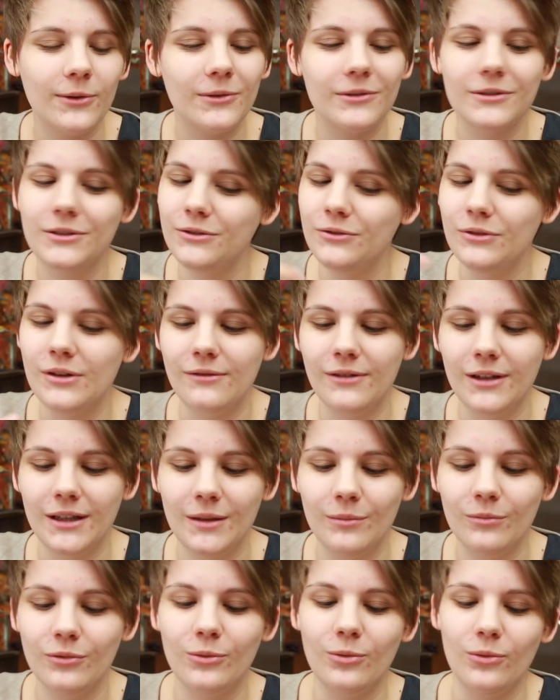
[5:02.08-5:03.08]
ans, continuer à avoir
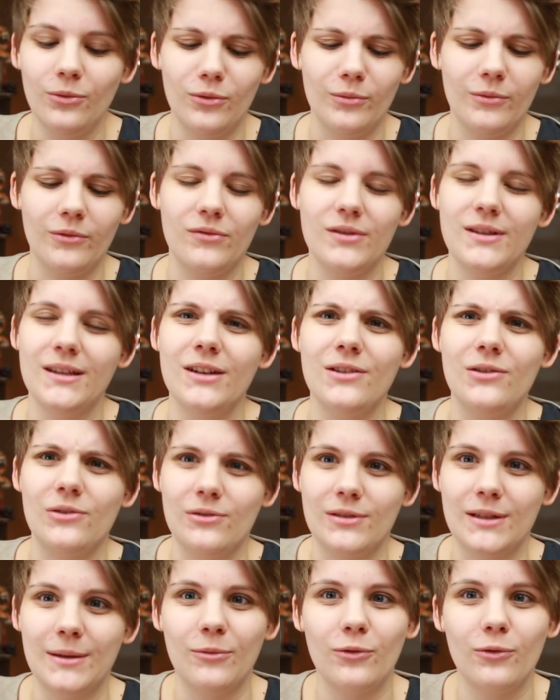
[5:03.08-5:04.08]
des boutons sur mon
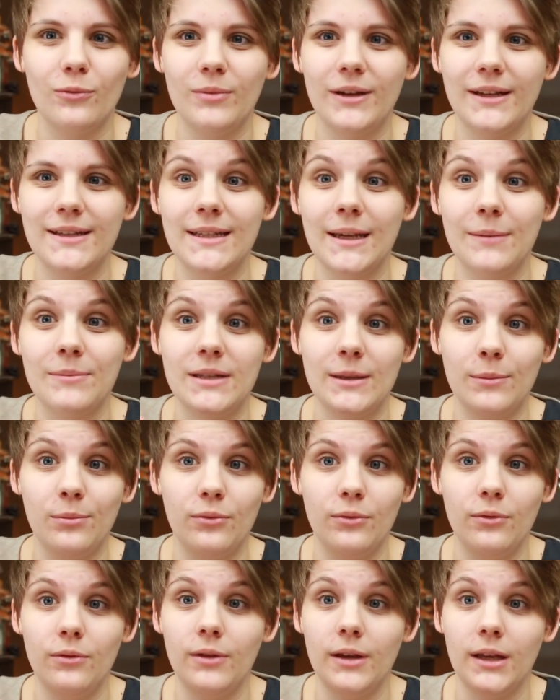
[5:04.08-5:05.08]
visage, ça me complexait un petit
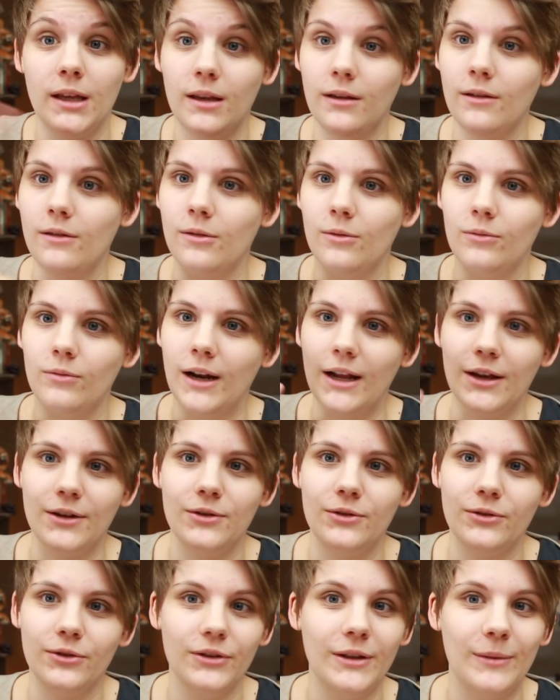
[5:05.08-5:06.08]
peu et euh, voilà,
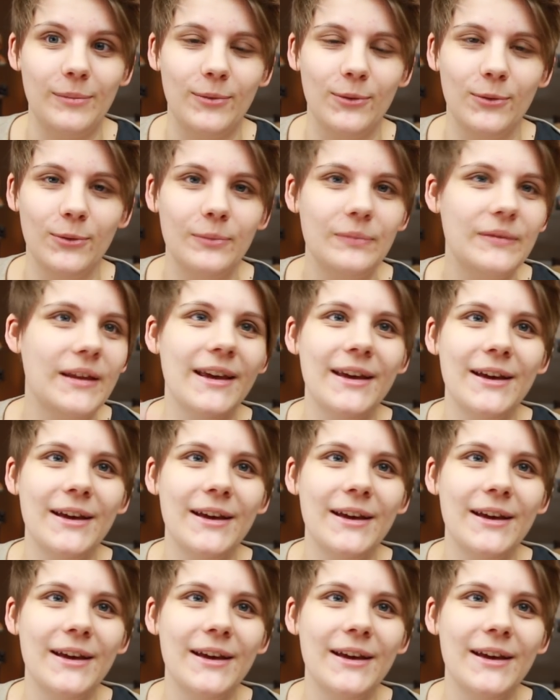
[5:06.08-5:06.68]
j'en ai plus.